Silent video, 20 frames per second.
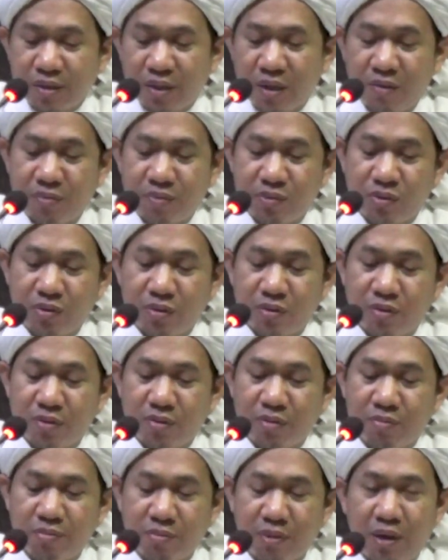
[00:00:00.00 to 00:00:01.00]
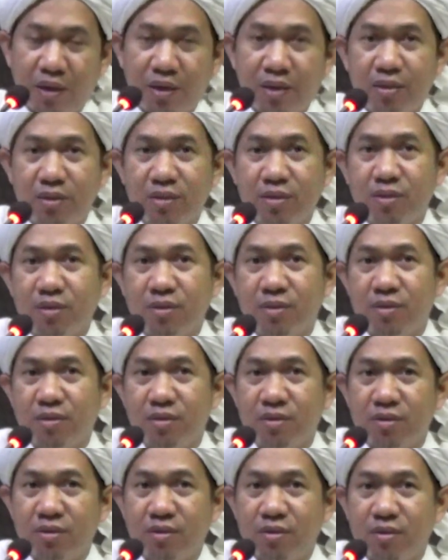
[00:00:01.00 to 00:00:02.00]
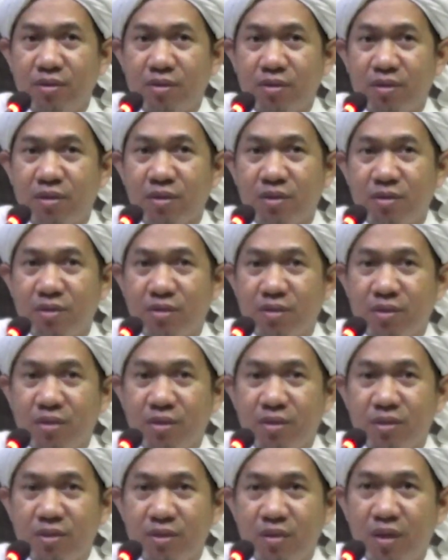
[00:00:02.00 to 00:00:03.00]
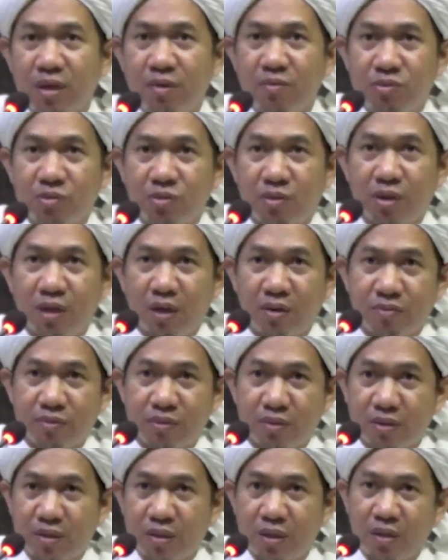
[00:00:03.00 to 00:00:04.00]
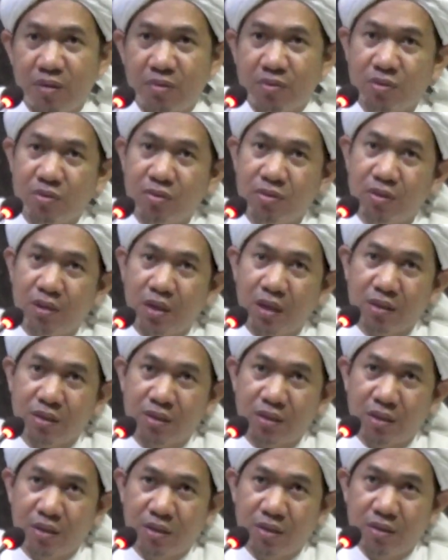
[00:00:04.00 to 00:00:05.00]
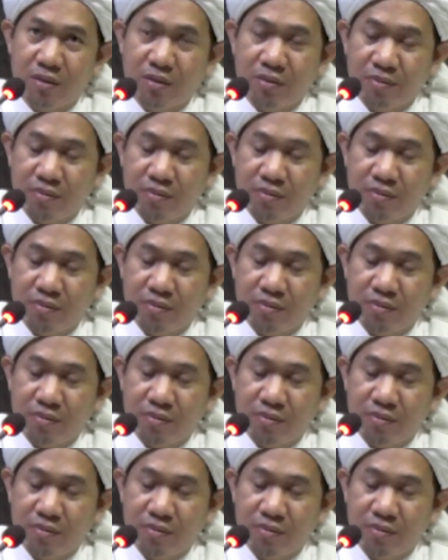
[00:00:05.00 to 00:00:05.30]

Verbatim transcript: hibzul mal ya. hibzun nafs hibzun nasab